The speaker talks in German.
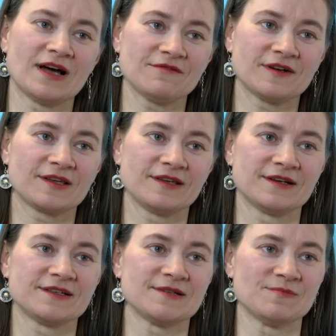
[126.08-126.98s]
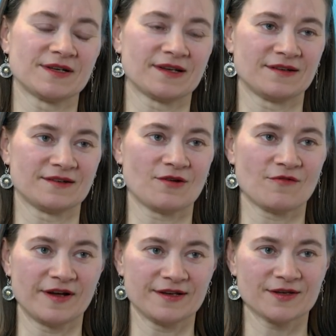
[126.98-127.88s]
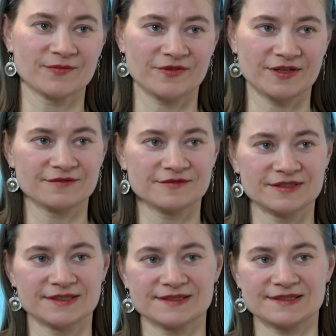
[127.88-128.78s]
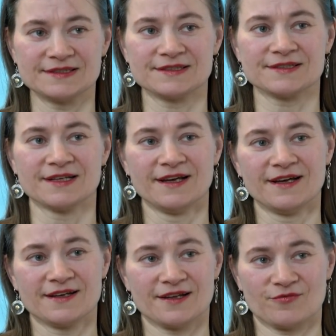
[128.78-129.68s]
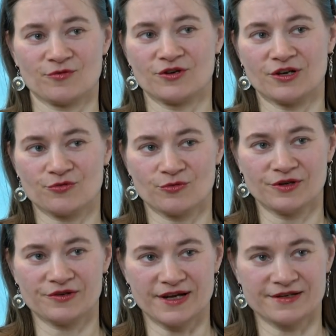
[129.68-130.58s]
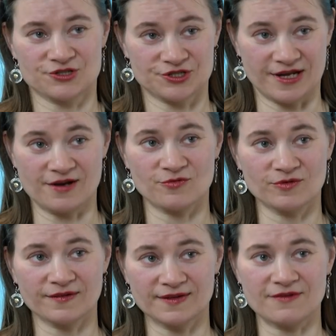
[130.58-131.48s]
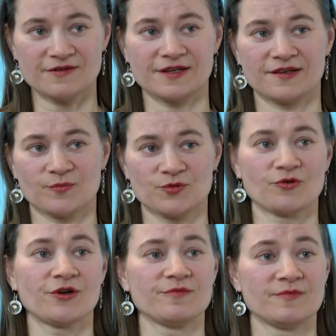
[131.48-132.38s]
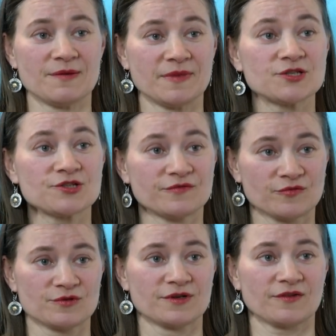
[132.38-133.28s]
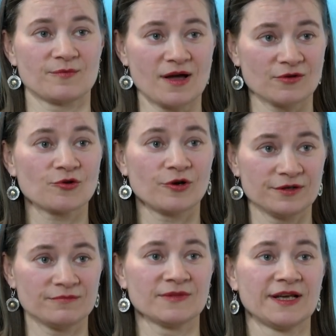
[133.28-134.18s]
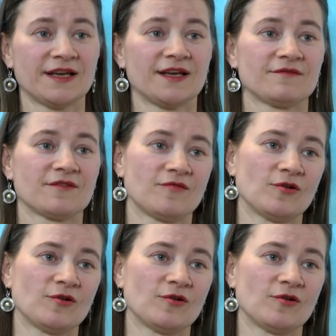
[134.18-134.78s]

Nahverkehr, den man dann auf anderem Wege finanziert. Das würde natürlich eine Stärkung des Nahverkehrs bedeuten. Mehr Menschen würden das machen können. Wir